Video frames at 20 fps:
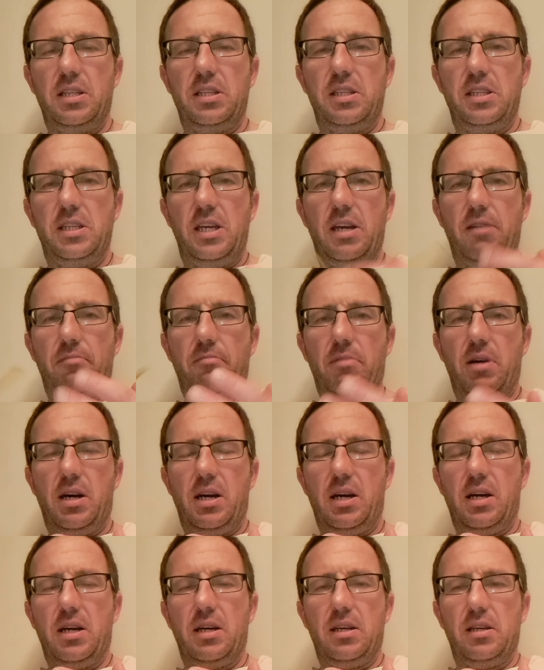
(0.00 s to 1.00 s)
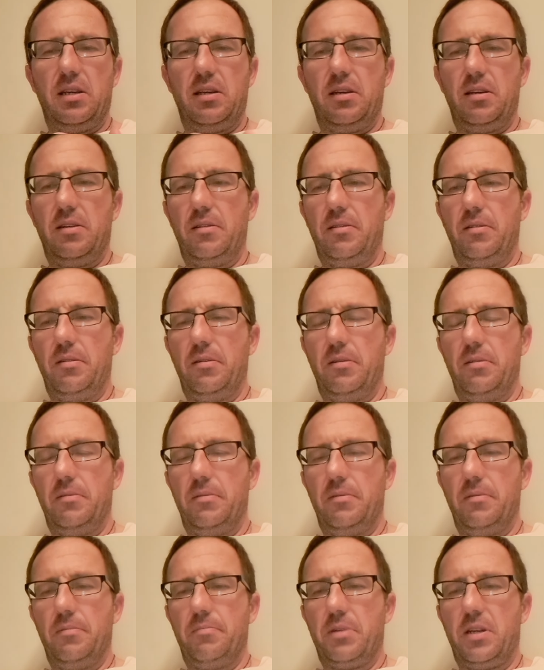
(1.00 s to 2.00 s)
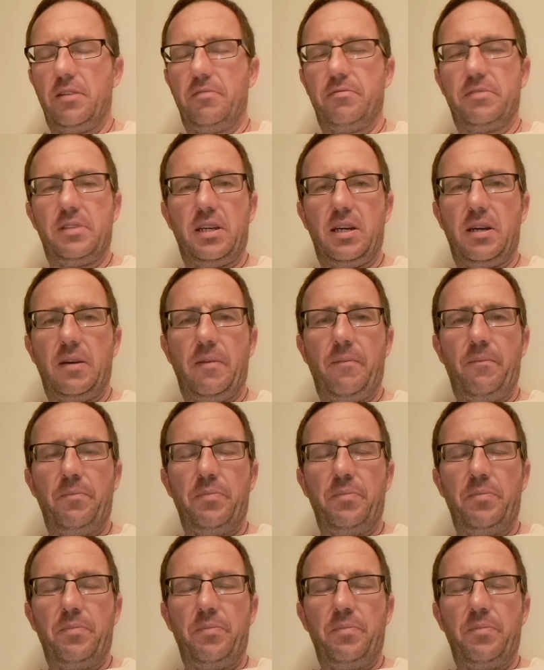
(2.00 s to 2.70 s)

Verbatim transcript: nie ma, e, prawda,